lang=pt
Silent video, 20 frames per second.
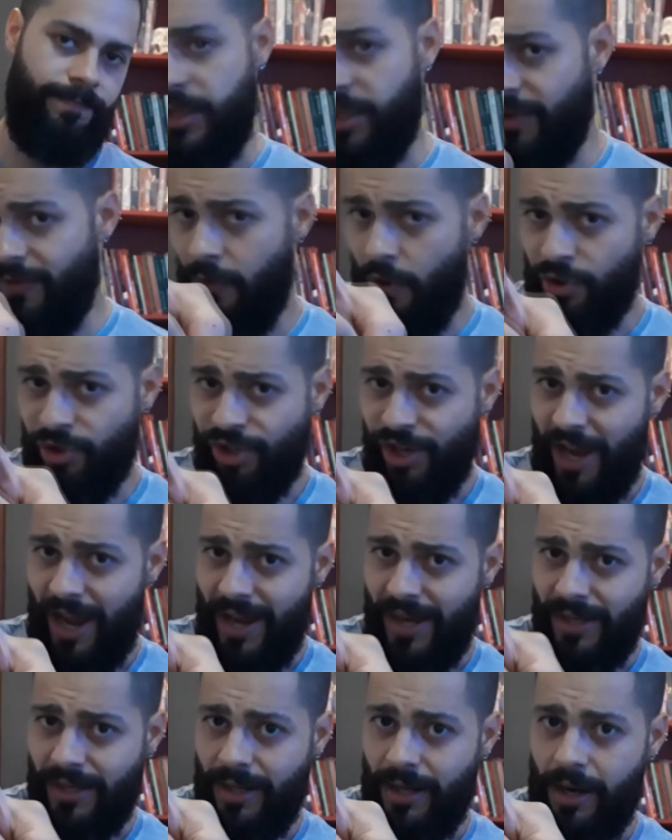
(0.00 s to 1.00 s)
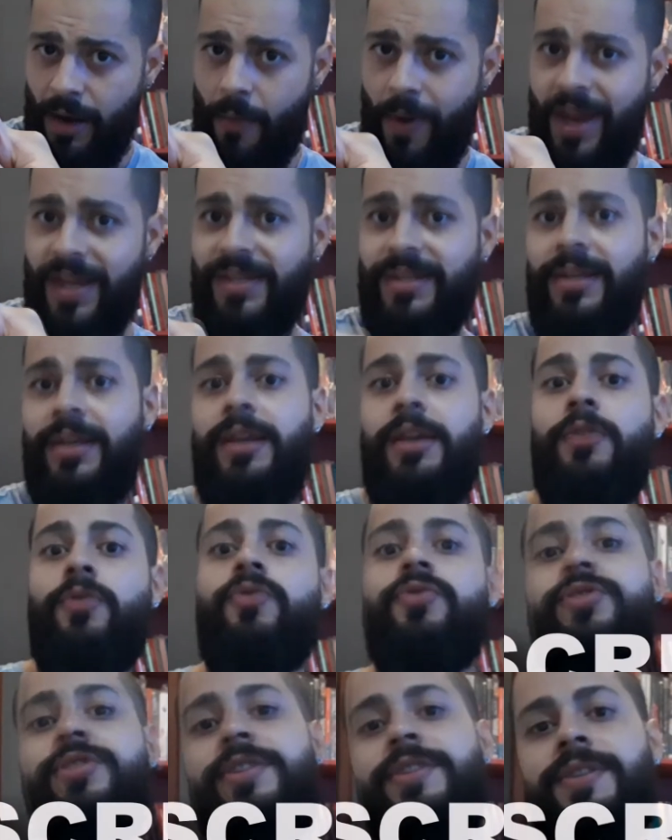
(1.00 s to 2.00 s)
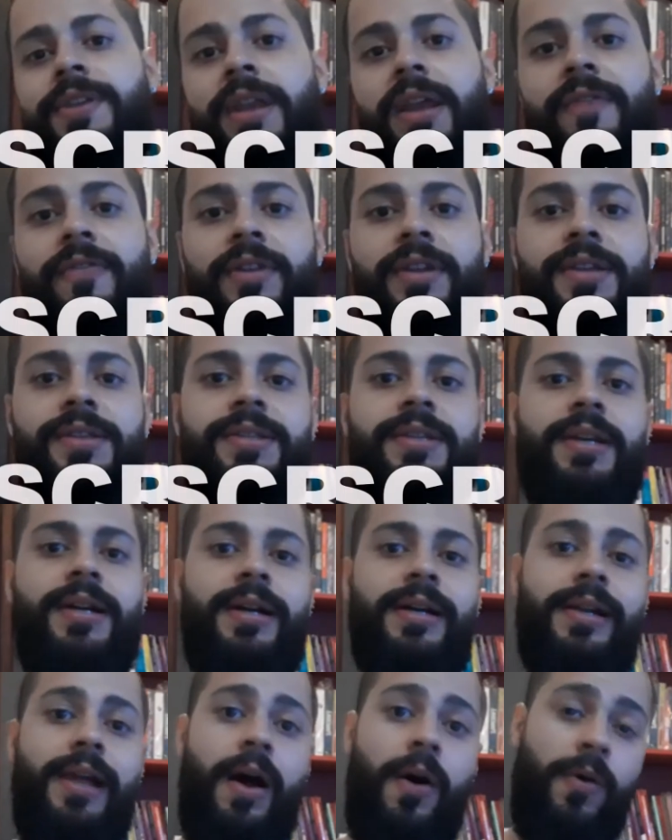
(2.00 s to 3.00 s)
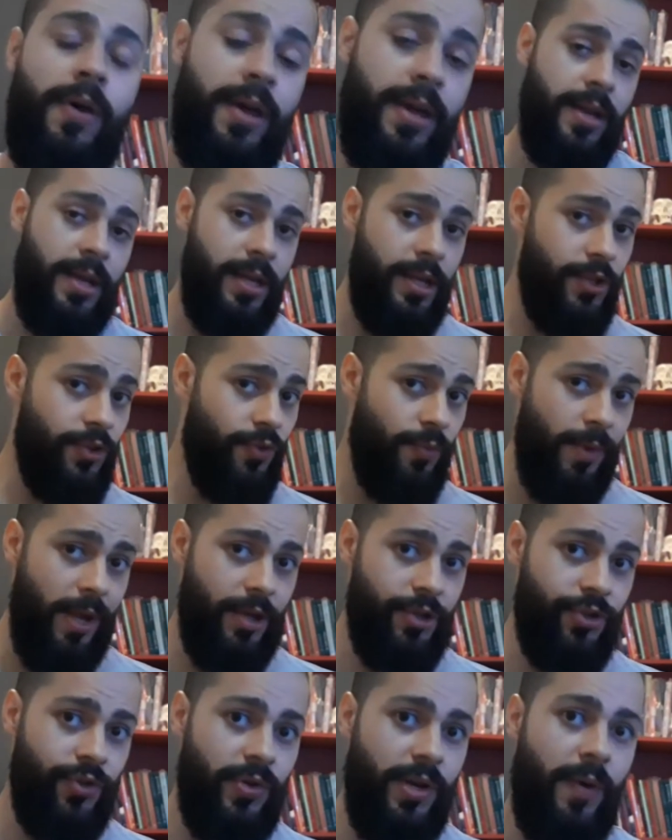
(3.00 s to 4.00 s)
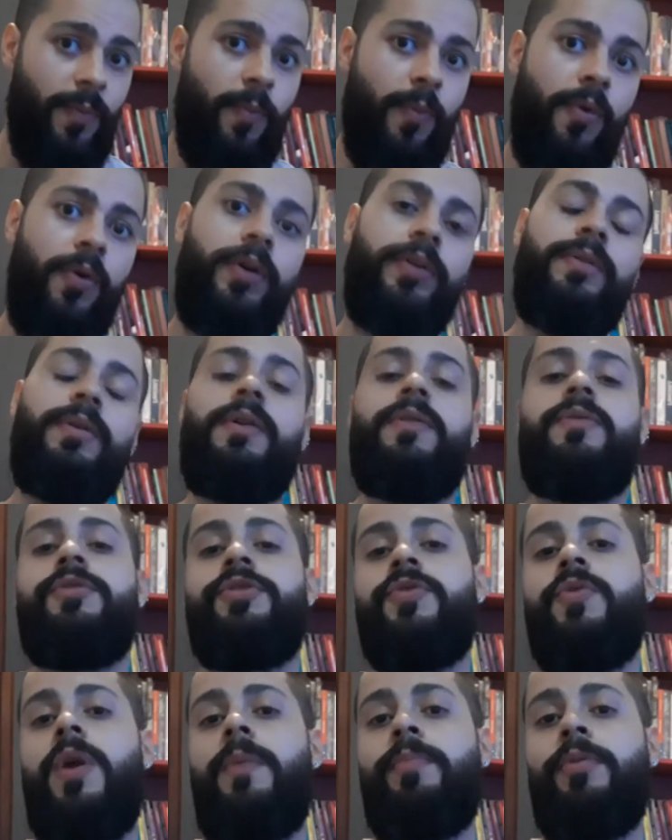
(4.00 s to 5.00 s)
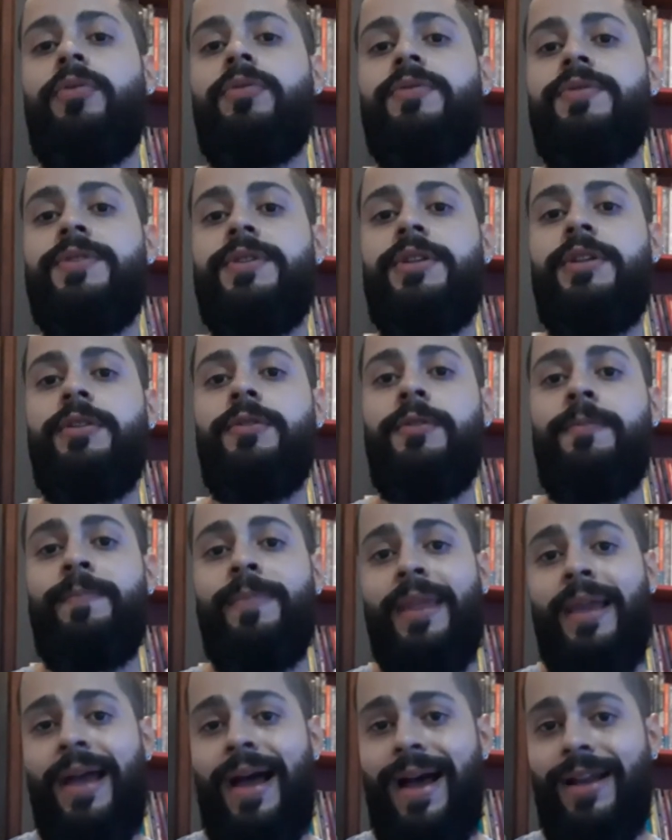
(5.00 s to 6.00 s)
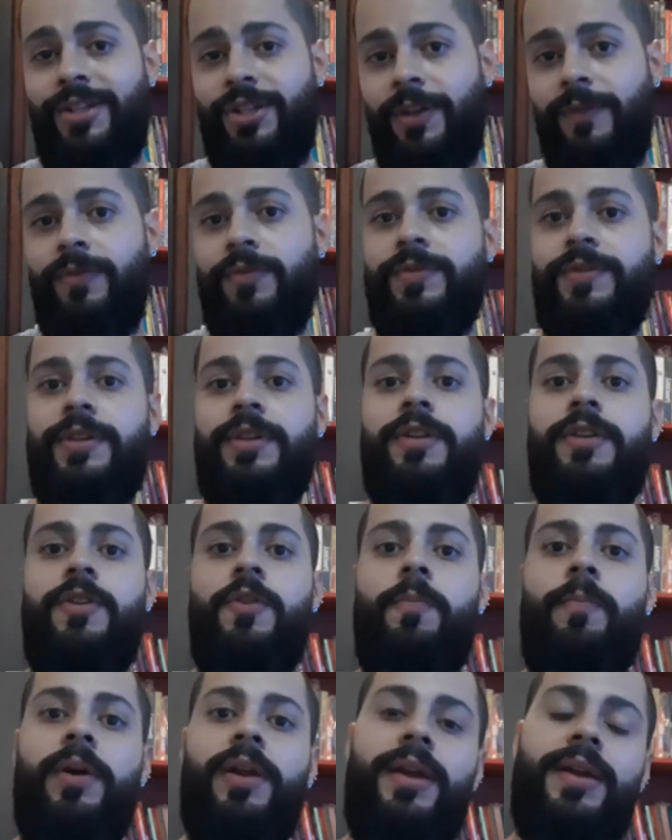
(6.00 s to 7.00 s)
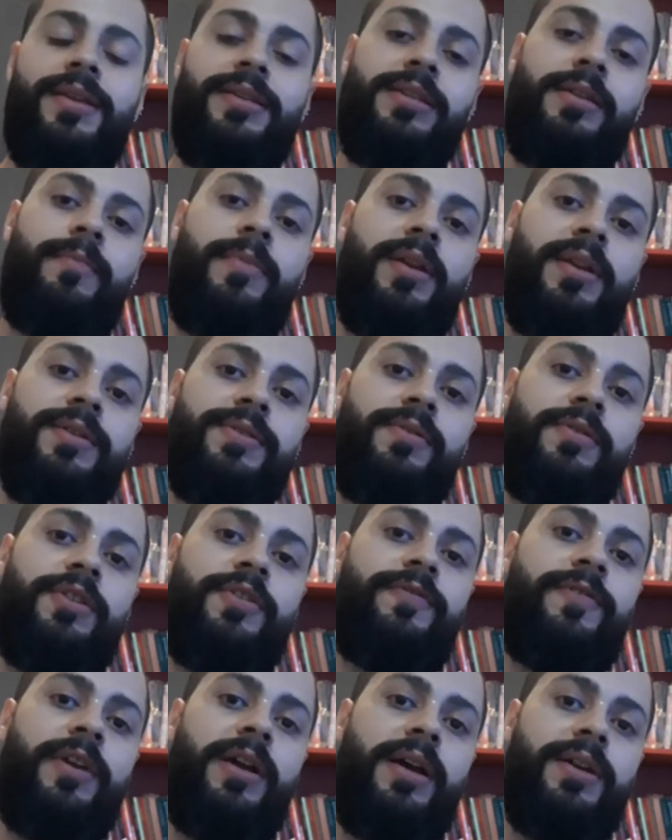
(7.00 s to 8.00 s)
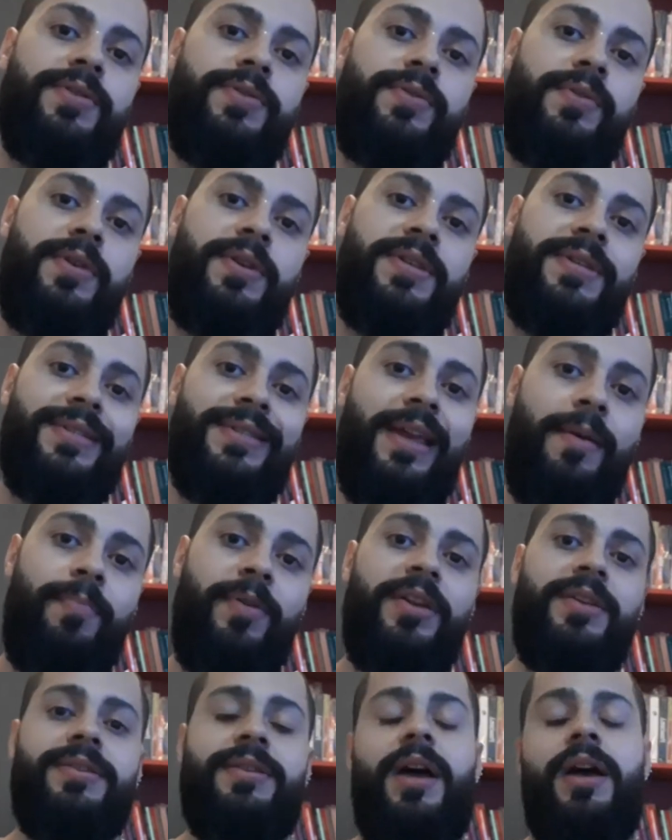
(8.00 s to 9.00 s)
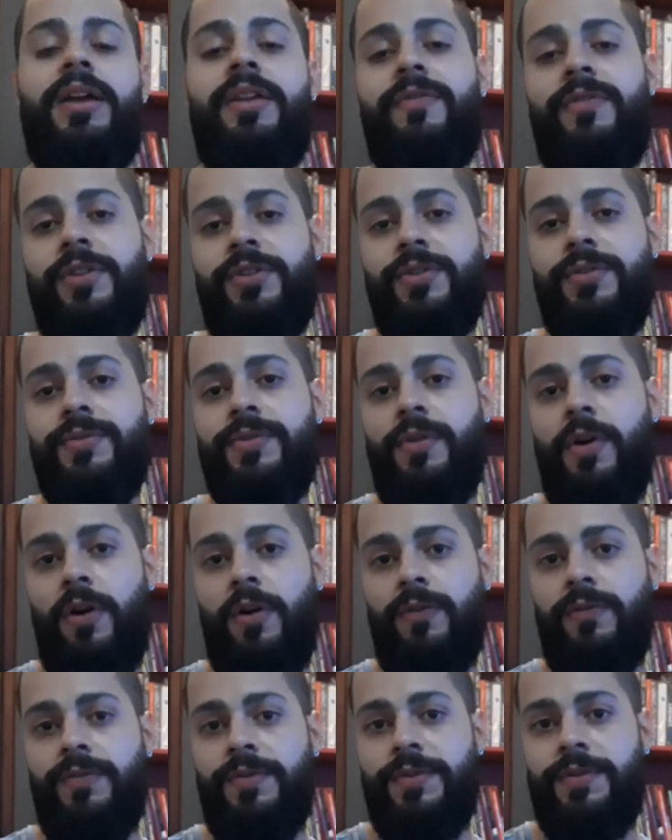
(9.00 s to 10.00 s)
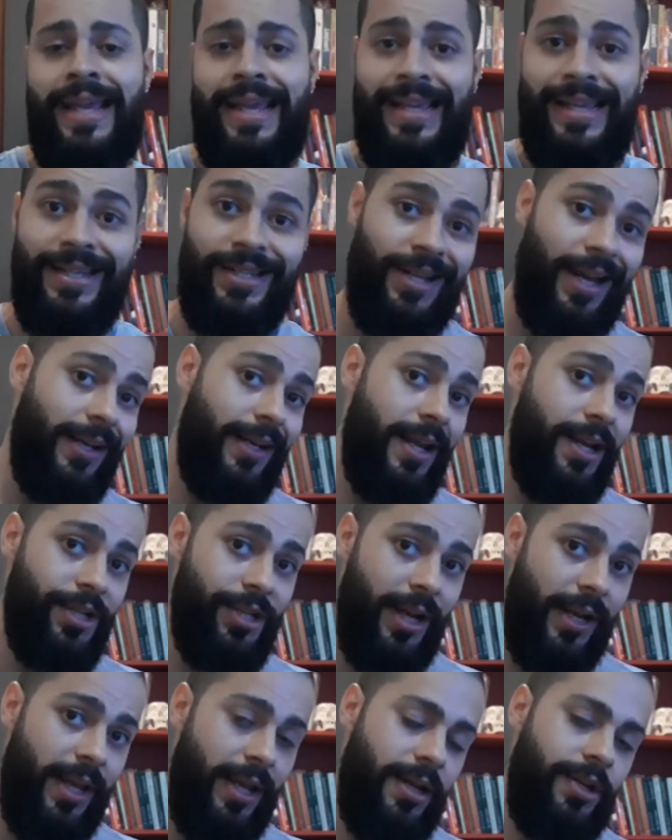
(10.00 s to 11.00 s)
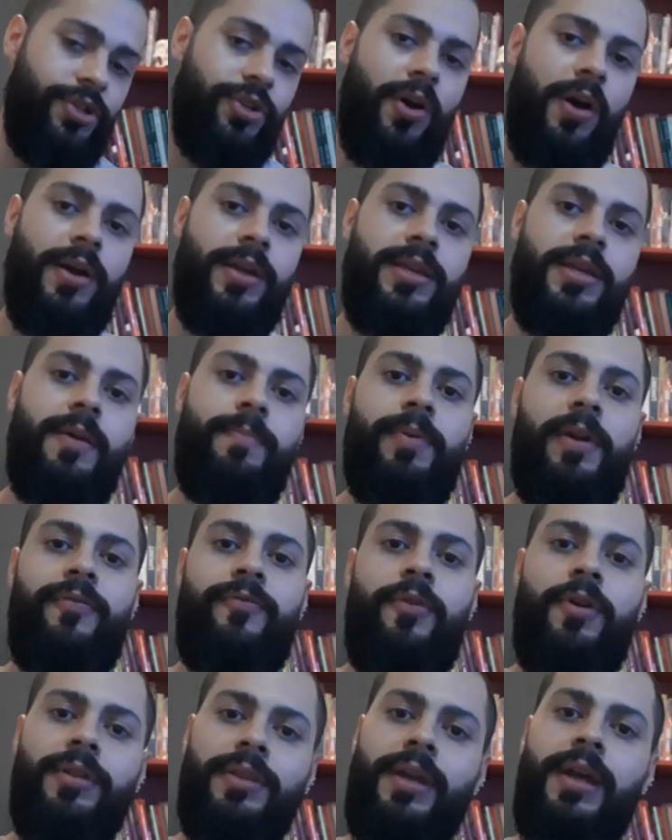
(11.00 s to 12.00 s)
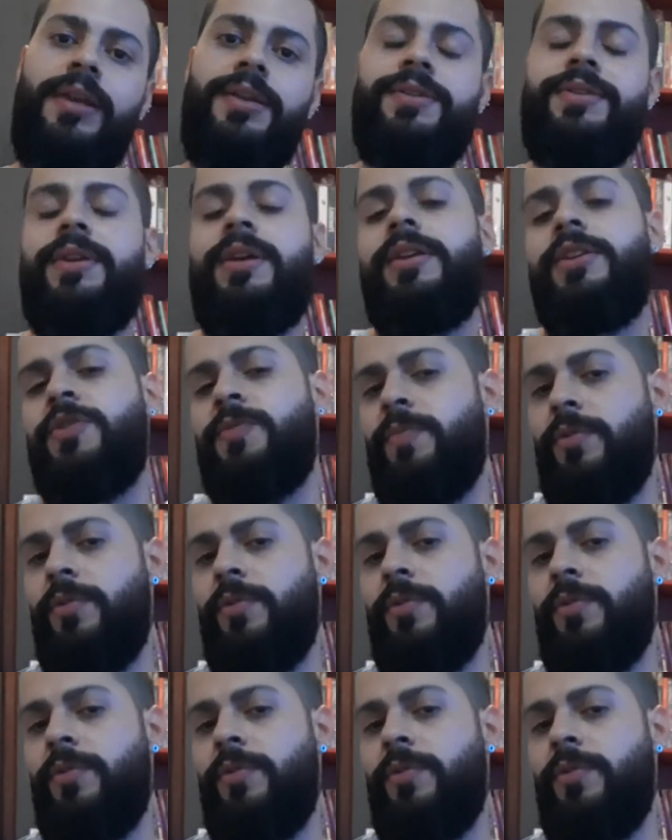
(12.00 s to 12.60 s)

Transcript: Se você ainda não é inscrito, se inscreva nesse canal, isso me ajuda muito a continuar produzindo. Ative o sininho para receber as notificações sempre que sair vídeos novos. E já deixa aquele joinha para fortalecer esse